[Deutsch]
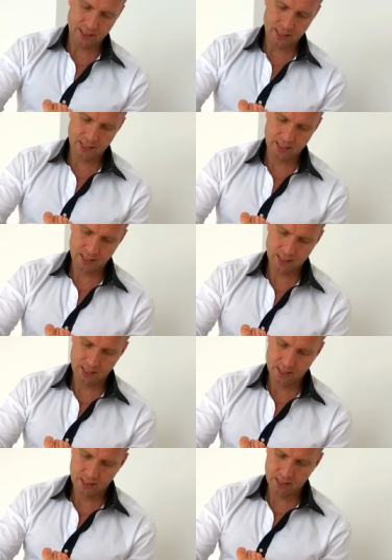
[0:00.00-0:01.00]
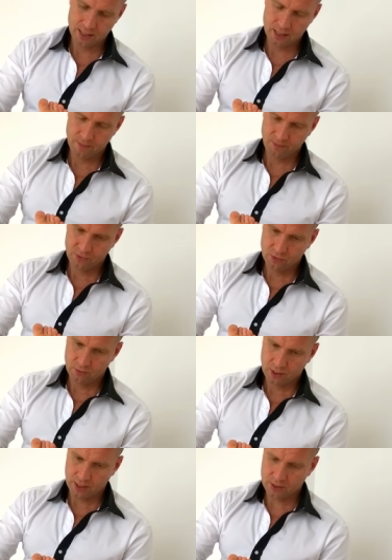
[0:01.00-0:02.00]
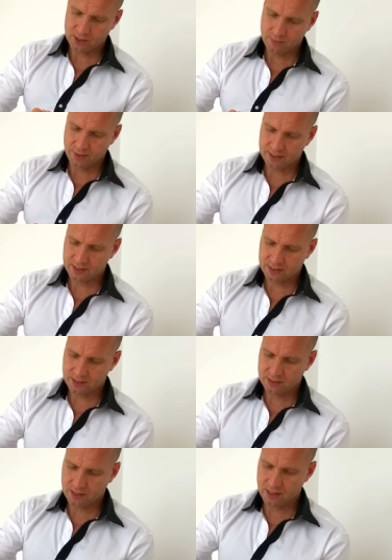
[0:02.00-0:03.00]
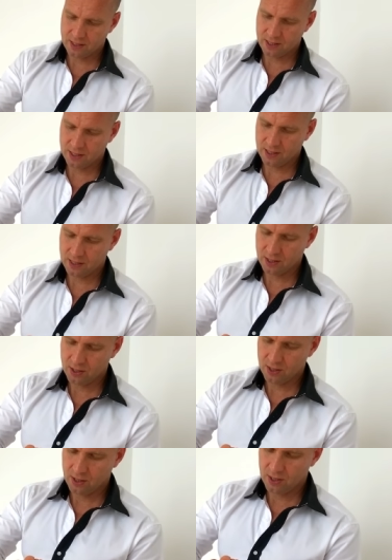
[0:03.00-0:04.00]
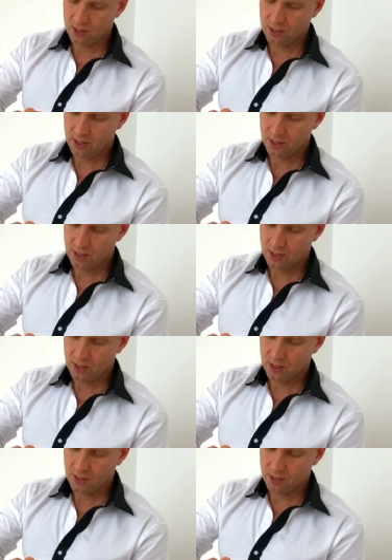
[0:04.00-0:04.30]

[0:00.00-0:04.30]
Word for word: in den Faszien, natürlich auch in den Muskeln. Auch die Faszien sind